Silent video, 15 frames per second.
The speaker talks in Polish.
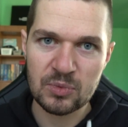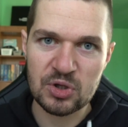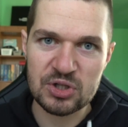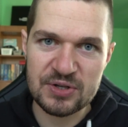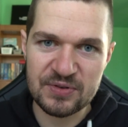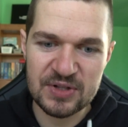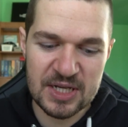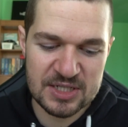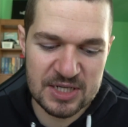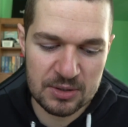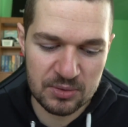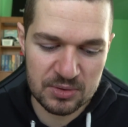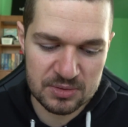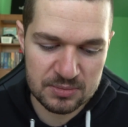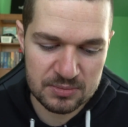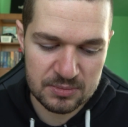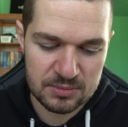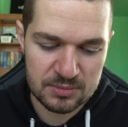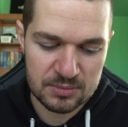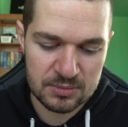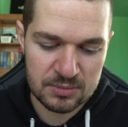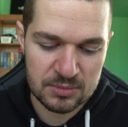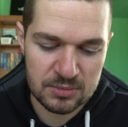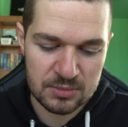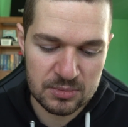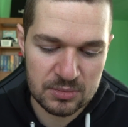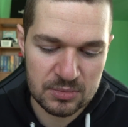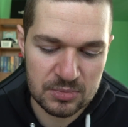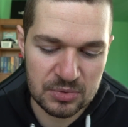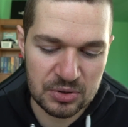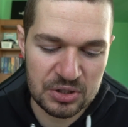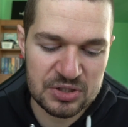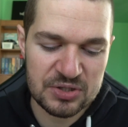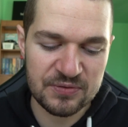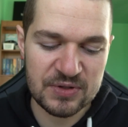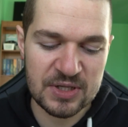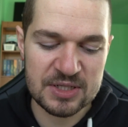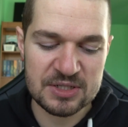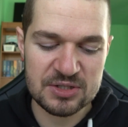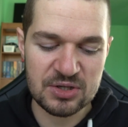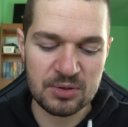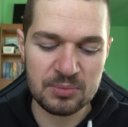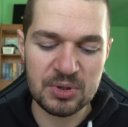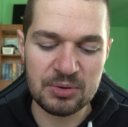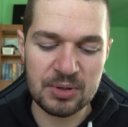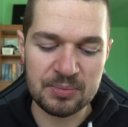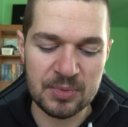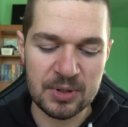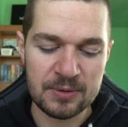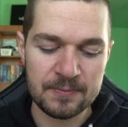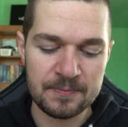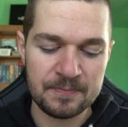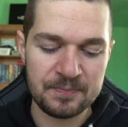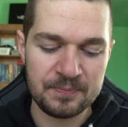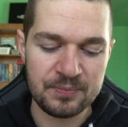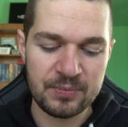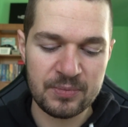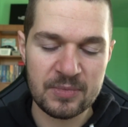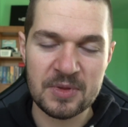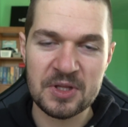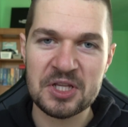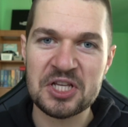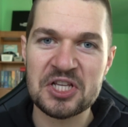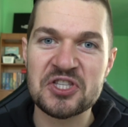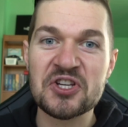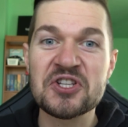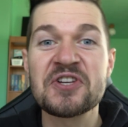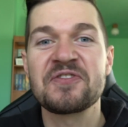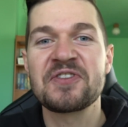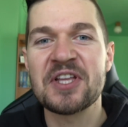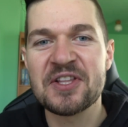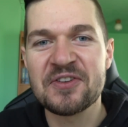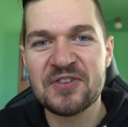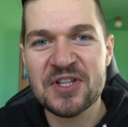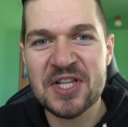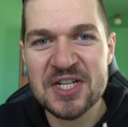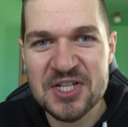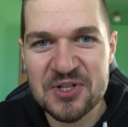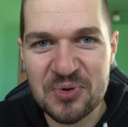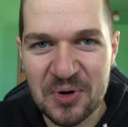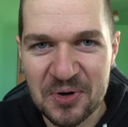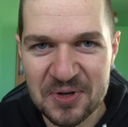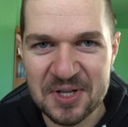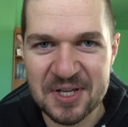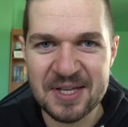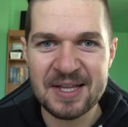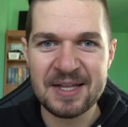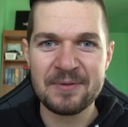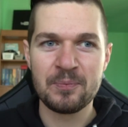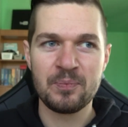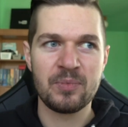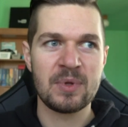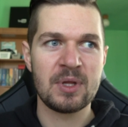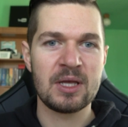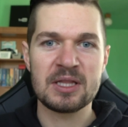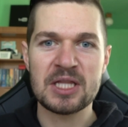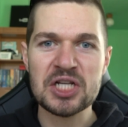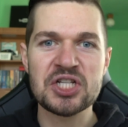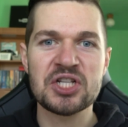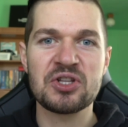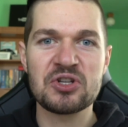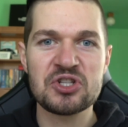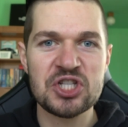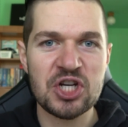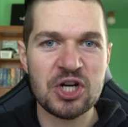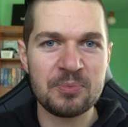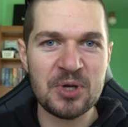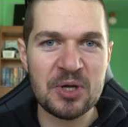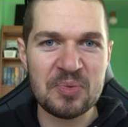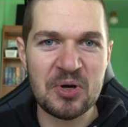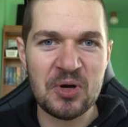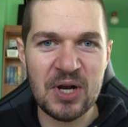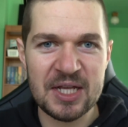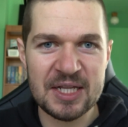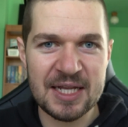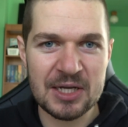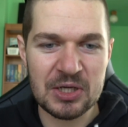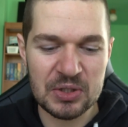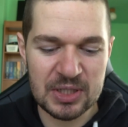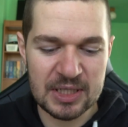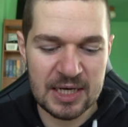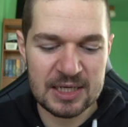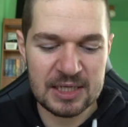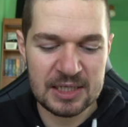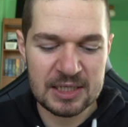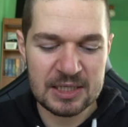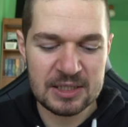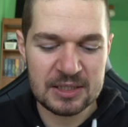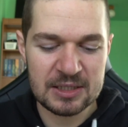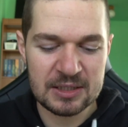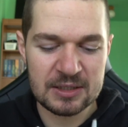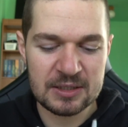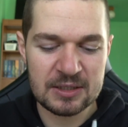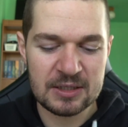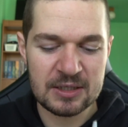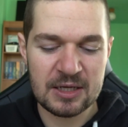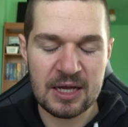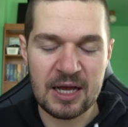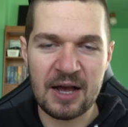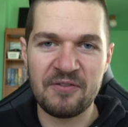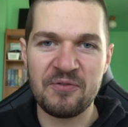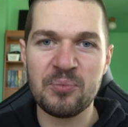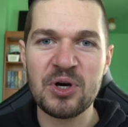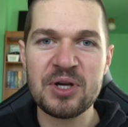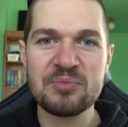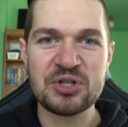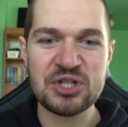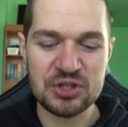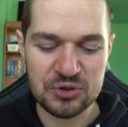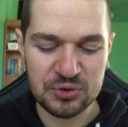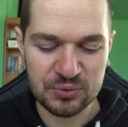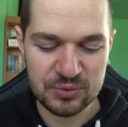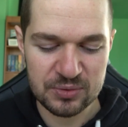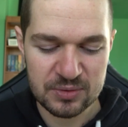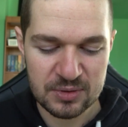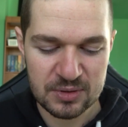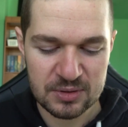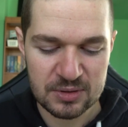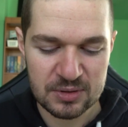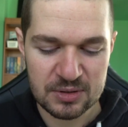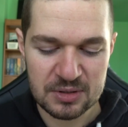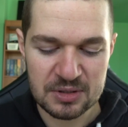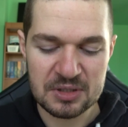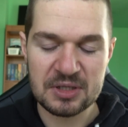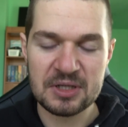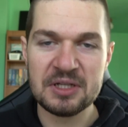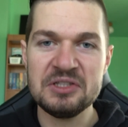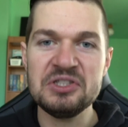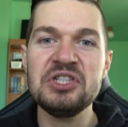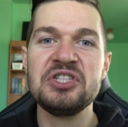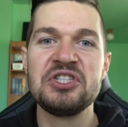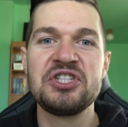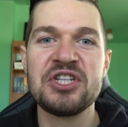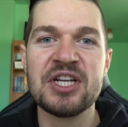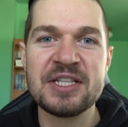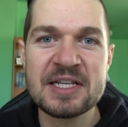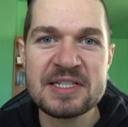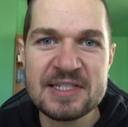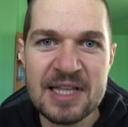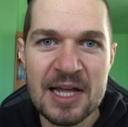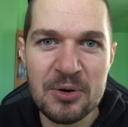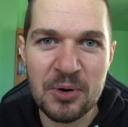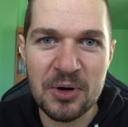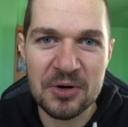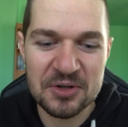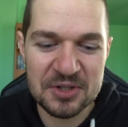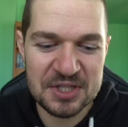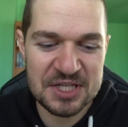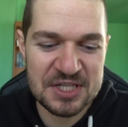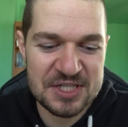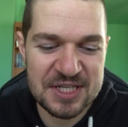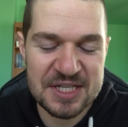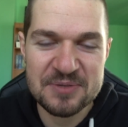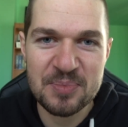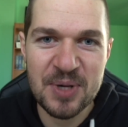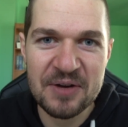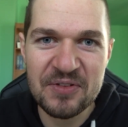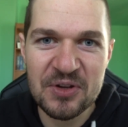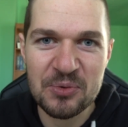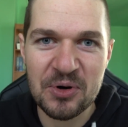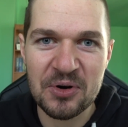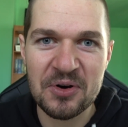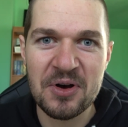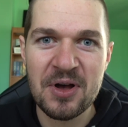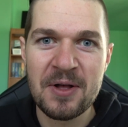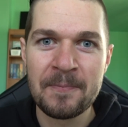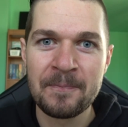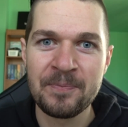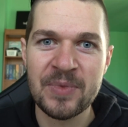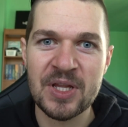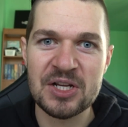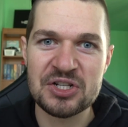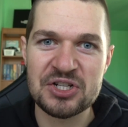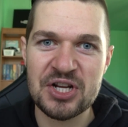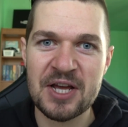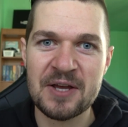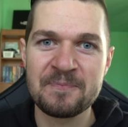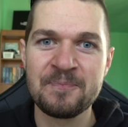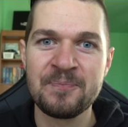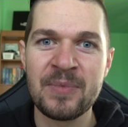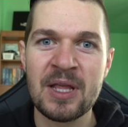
to się wydarzało. No i co wtedy zrobiłem? I co się wtedy wydarzyło? Te czynności robiłem kolejnego dnia, a w moim życiu nic się nie stało, nic nie sprawiło, że